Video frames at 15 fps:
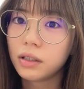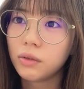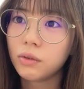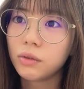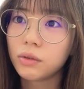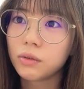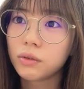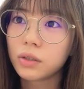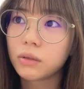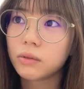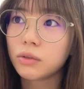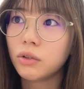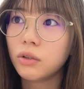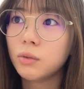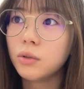ほんと多
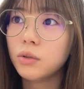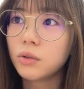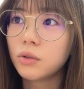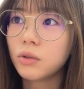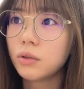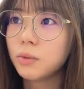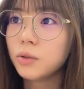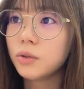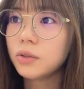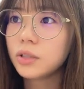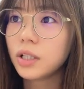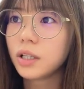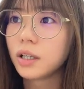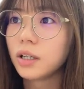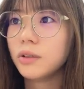分ごぼうごぼうぐ
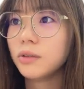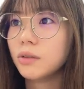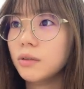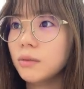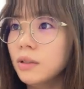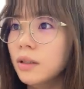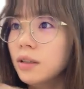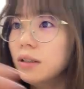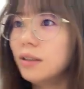らいが合うと思う